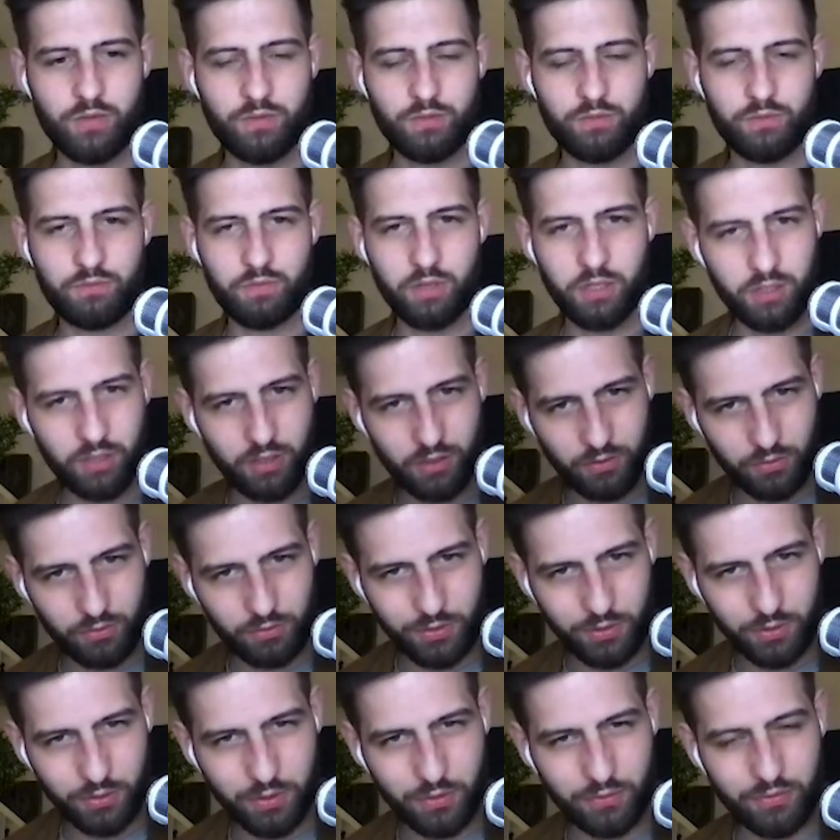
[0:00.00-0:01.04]
Wenn dir dieses
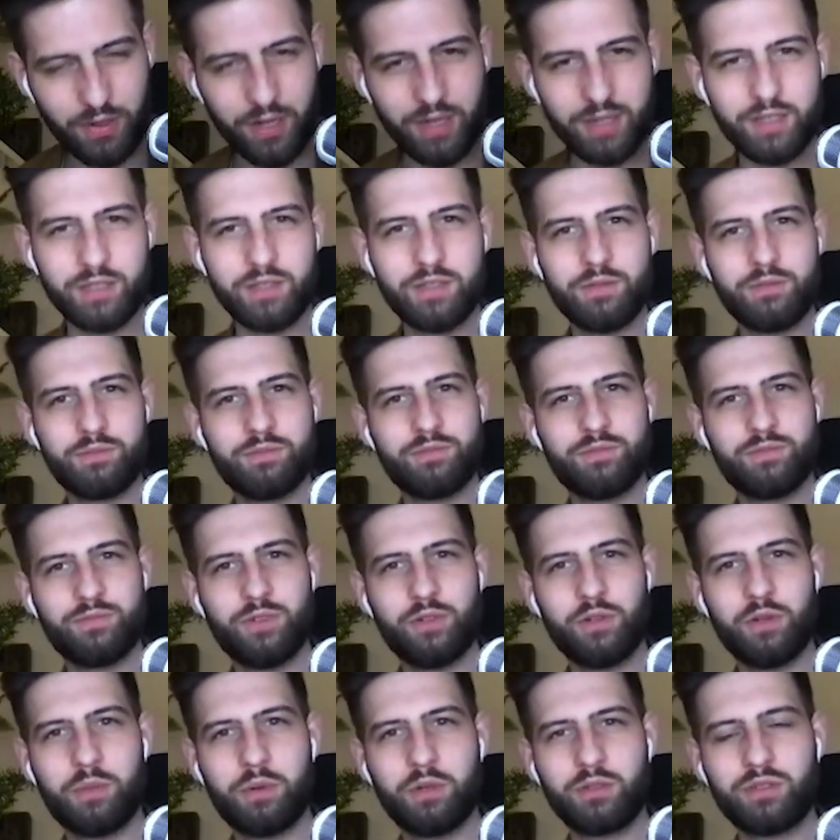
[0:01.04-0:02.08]
Video gefallen hat,
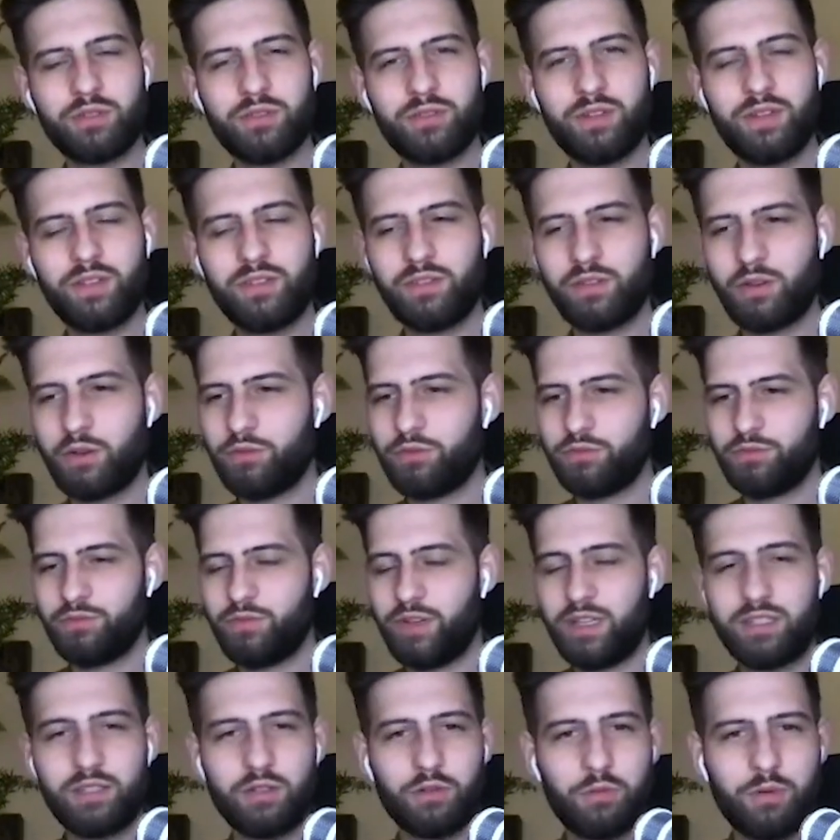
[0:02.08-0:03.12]
wenn du Bock drauf hast auf
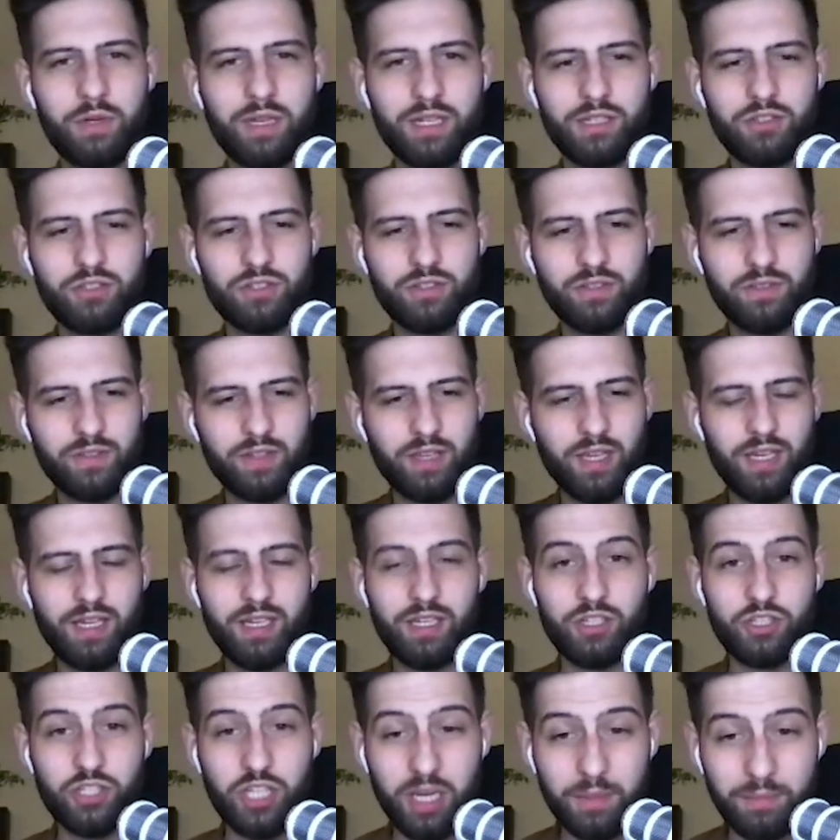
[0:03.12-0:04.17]
weitere Reactions,
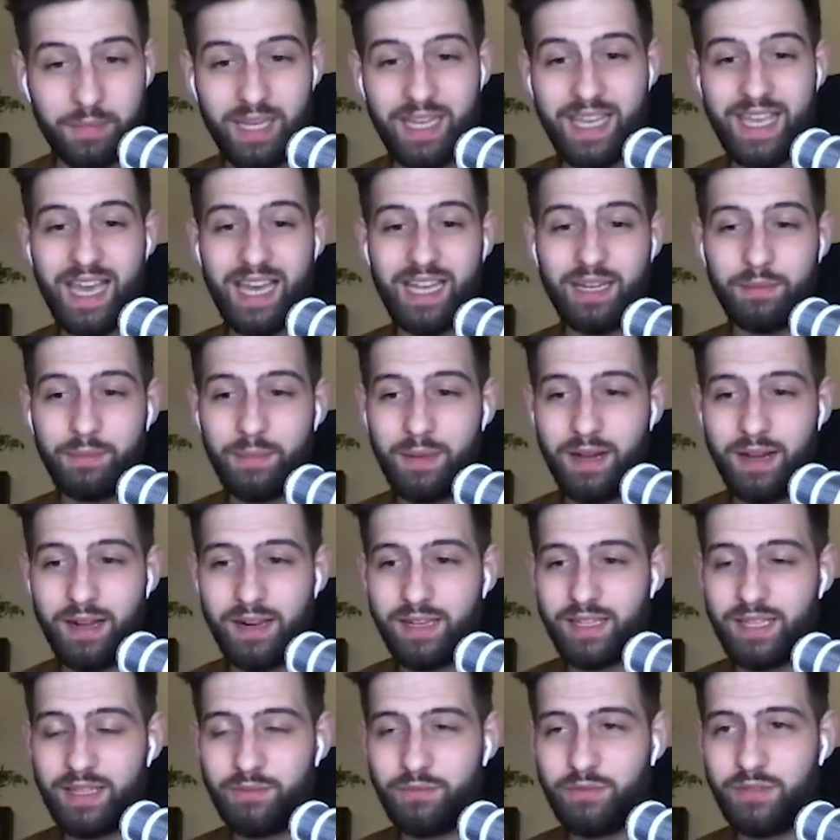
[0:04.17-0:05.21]
schick mir gerne mal
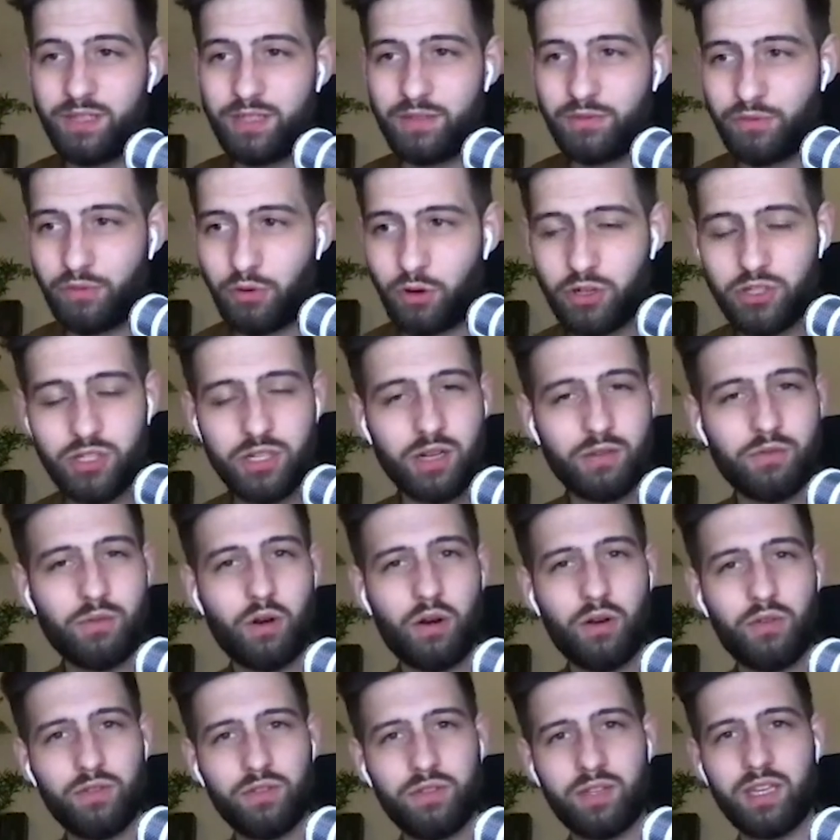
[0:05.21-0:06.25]
irgendwie einen Vorschlag,
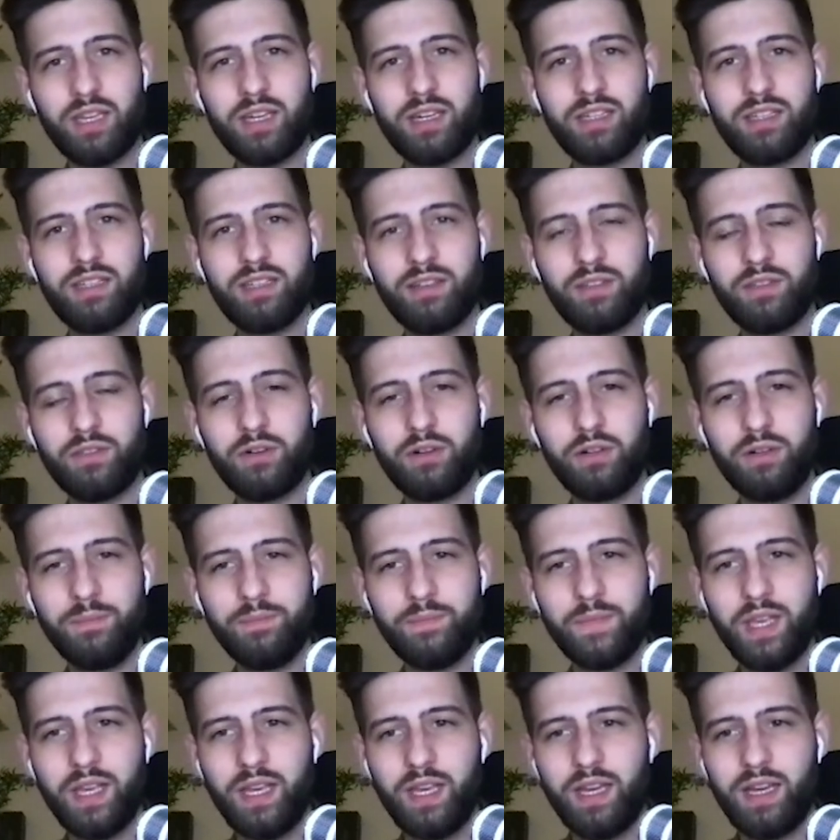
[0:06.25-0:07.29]
worauf ich reagieren soll.
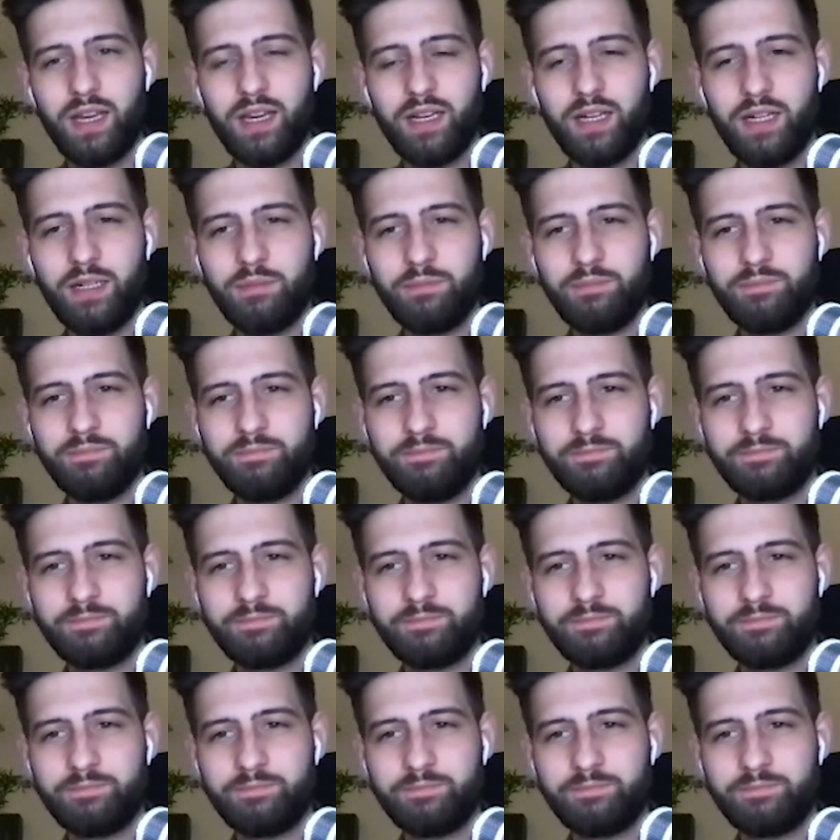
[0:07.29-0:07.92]
Ähm,